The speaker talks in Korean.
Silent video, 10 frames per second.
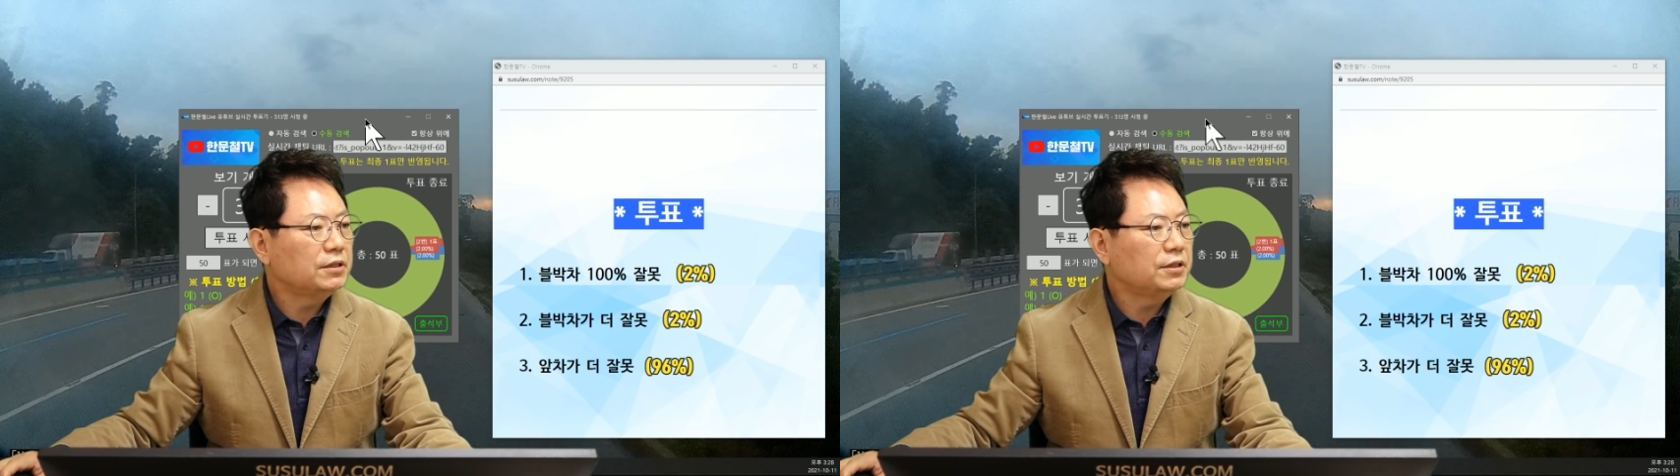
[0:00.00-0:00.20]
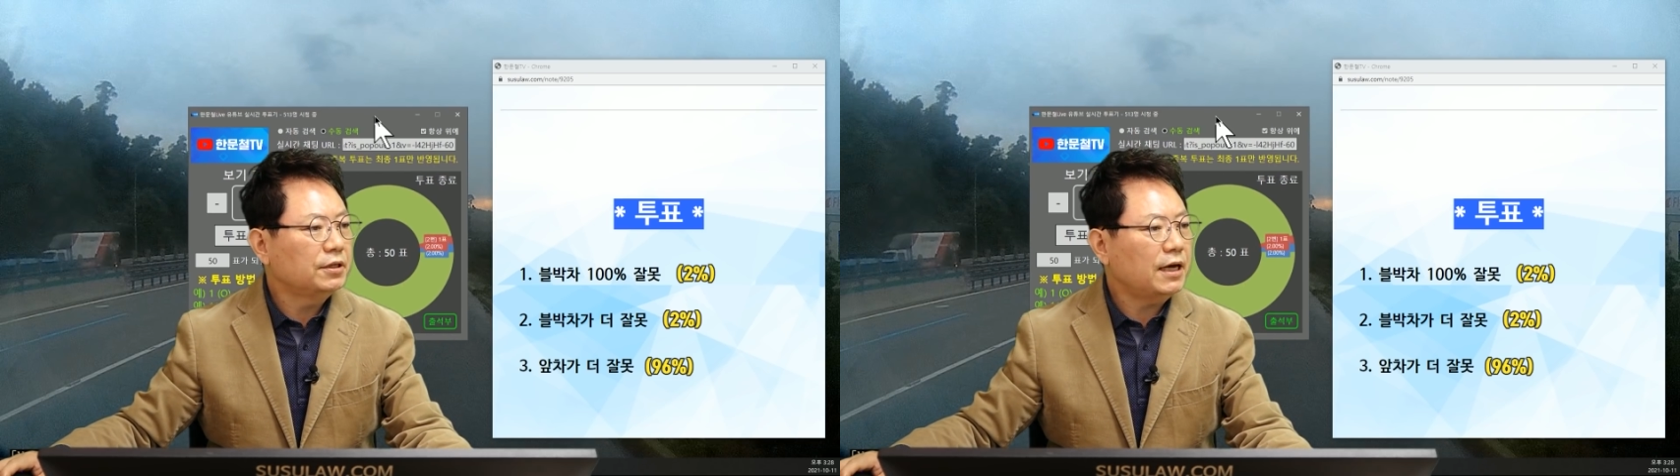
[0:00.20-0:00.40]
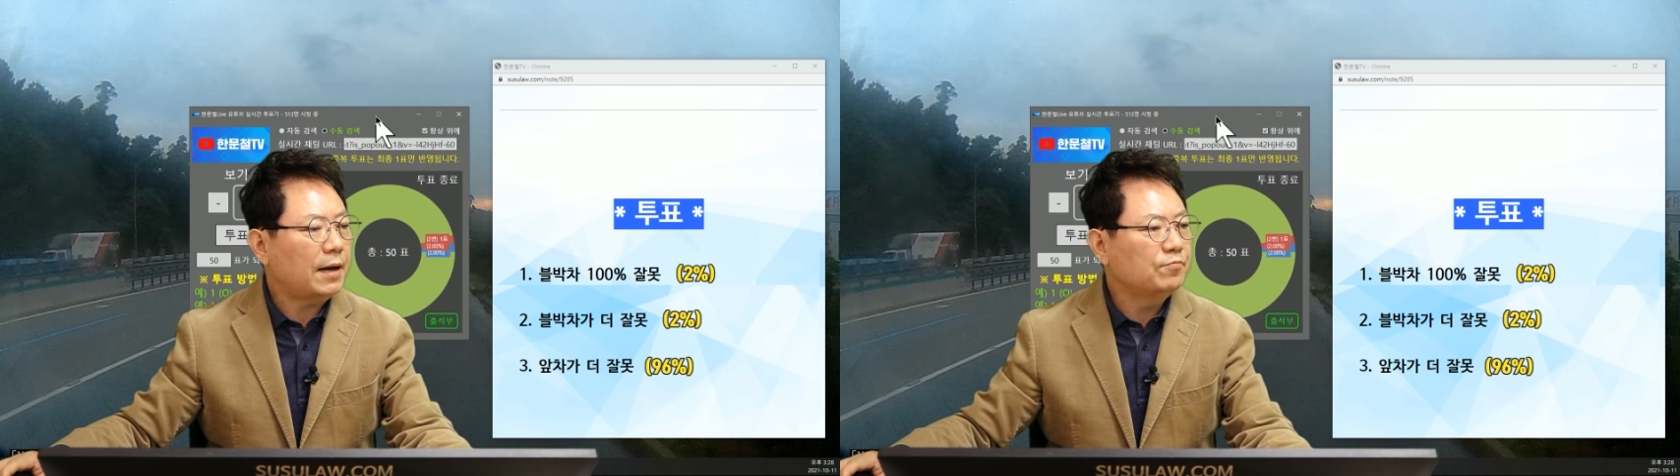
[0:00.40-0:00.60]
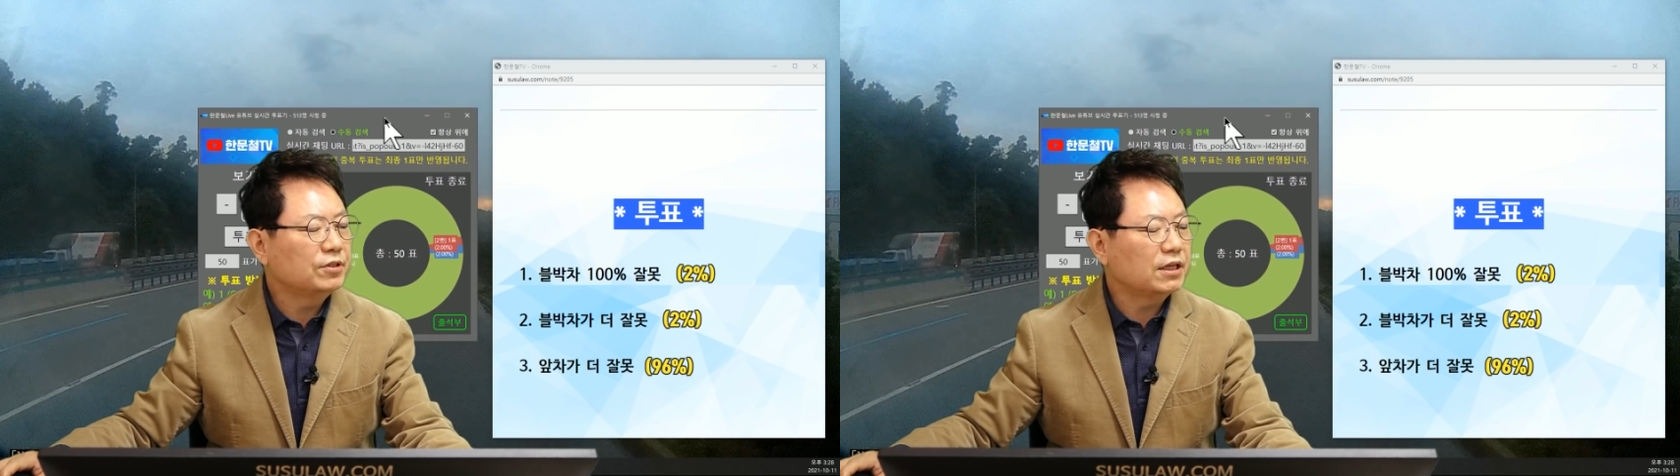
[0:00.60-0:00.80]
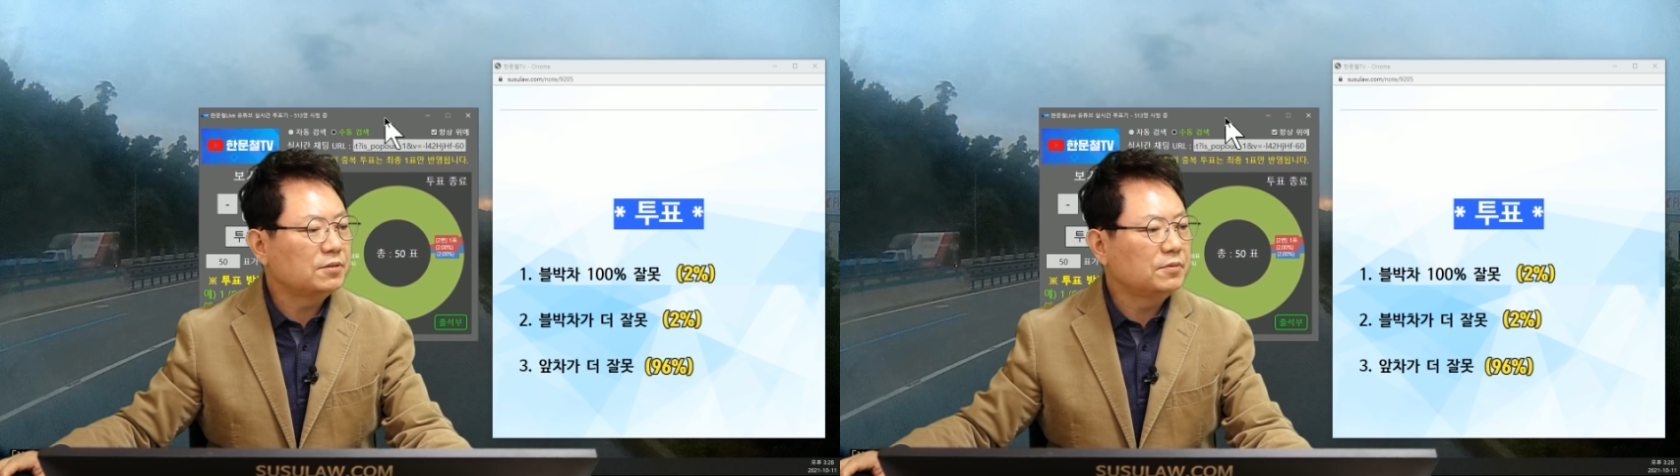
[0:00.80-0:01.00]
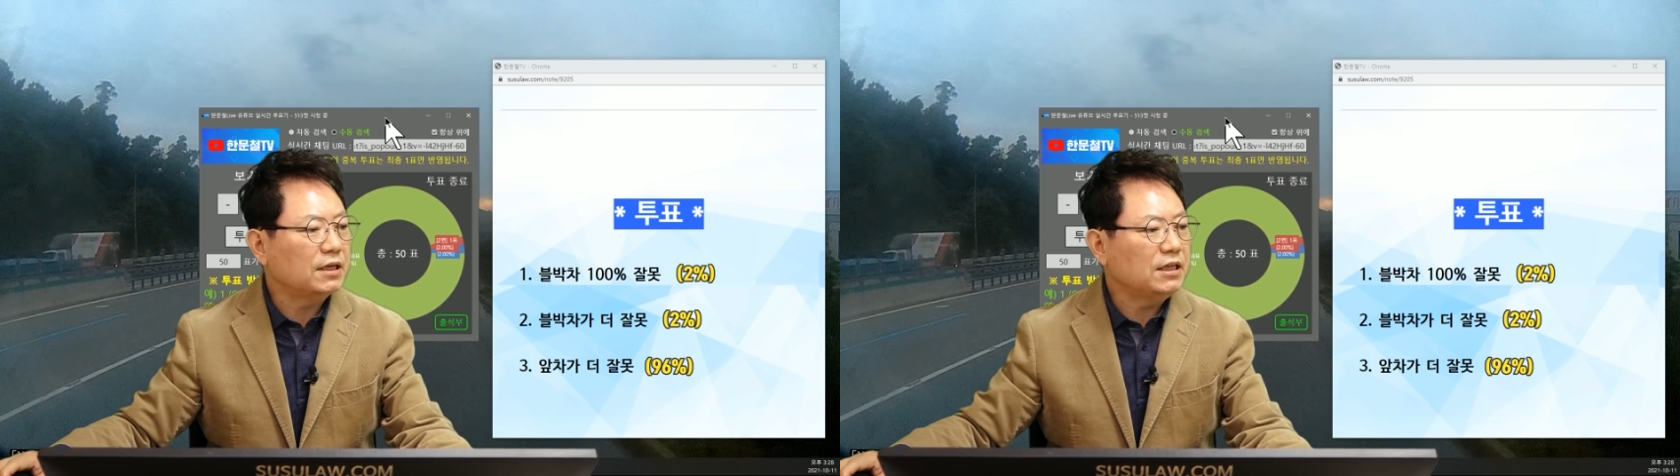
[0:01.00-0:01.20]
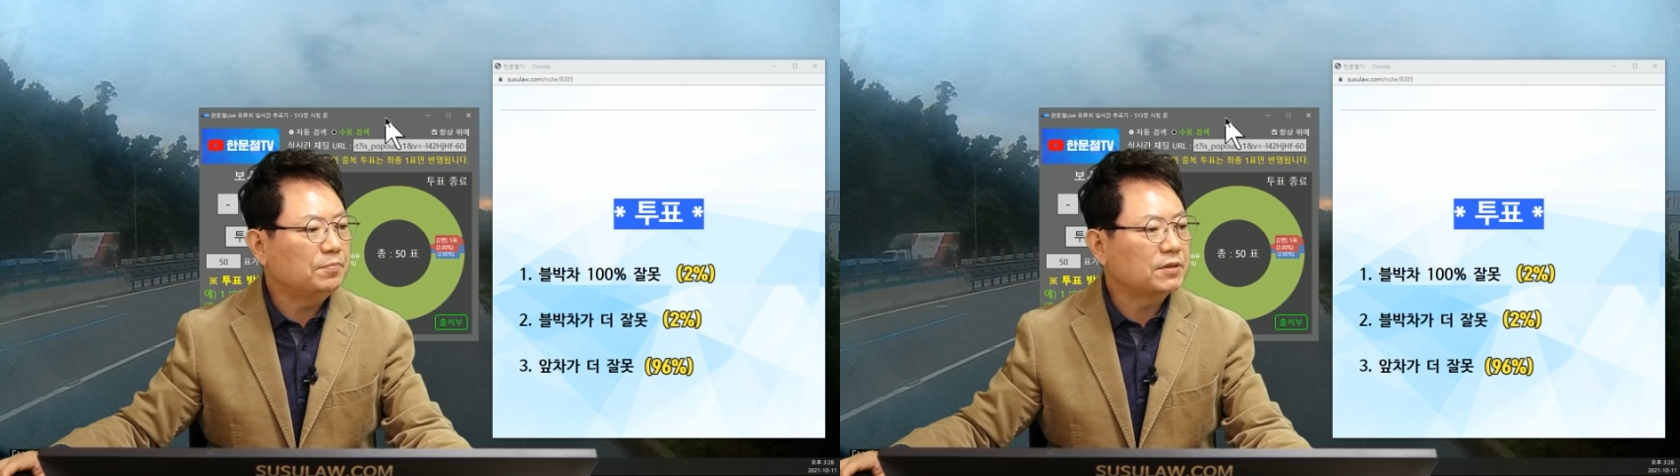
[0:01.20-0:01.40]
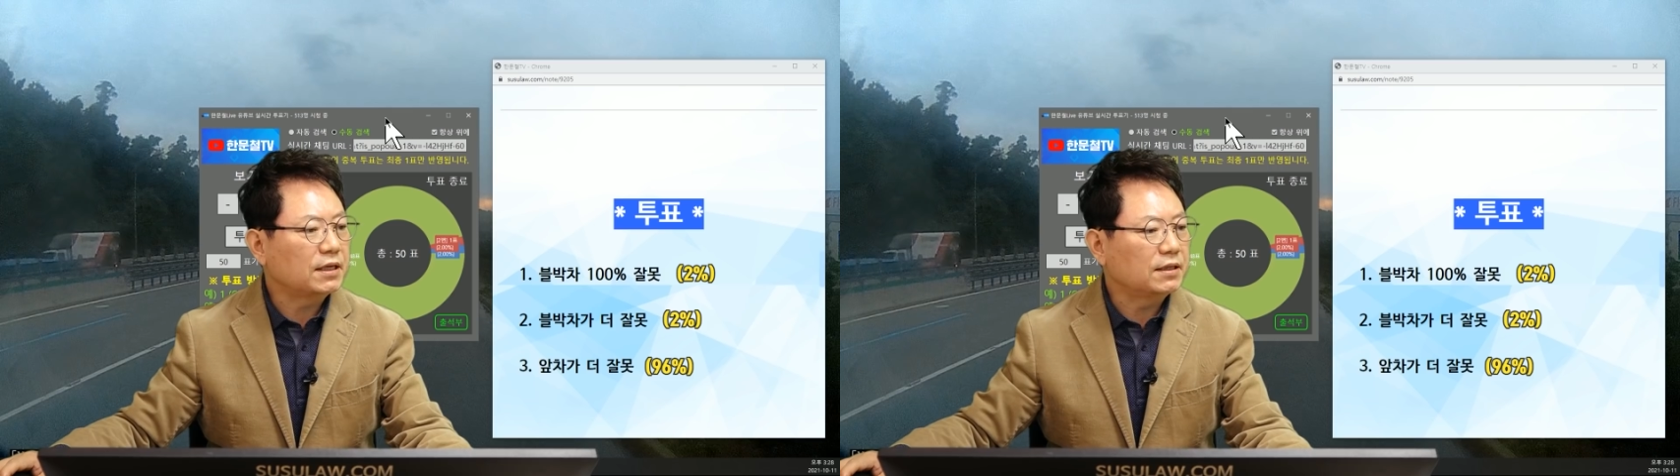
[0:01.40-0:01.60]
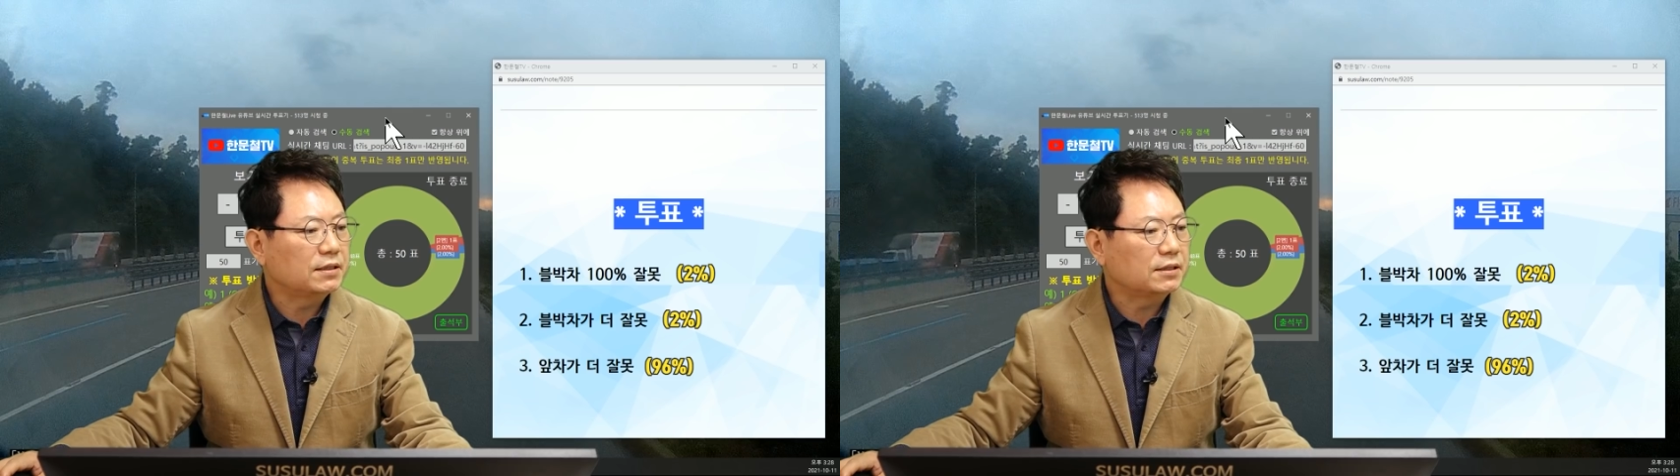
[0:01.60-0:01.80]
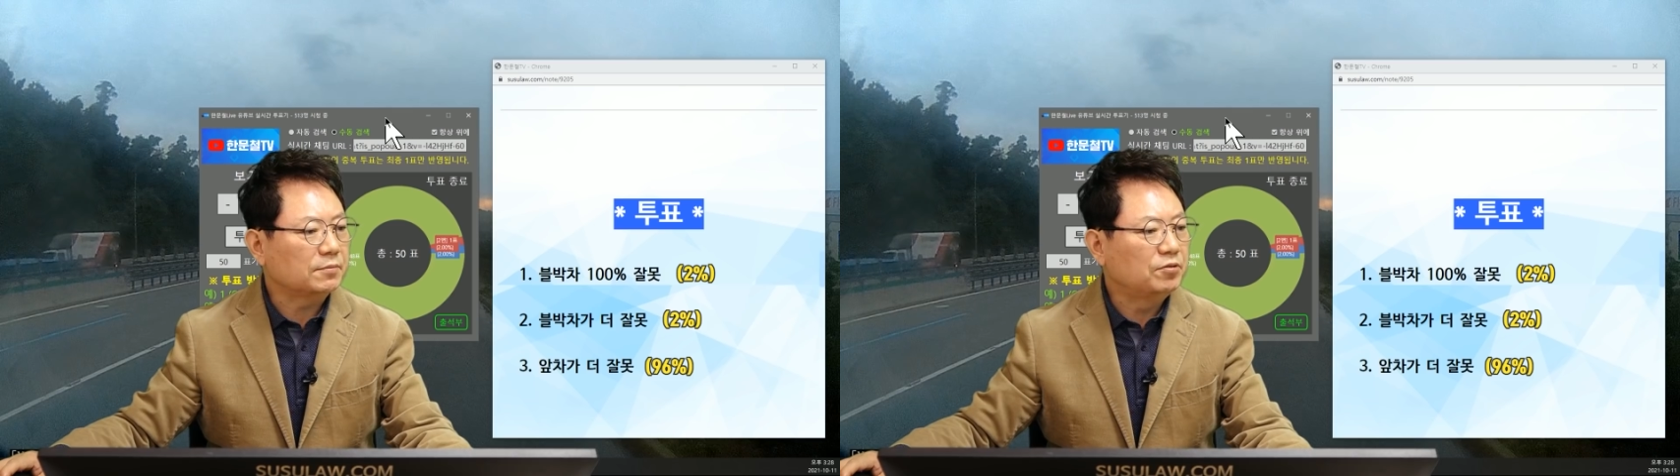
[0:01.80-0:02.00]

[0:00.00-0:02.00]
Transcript: 의견이 한 분 계십니다. 2%.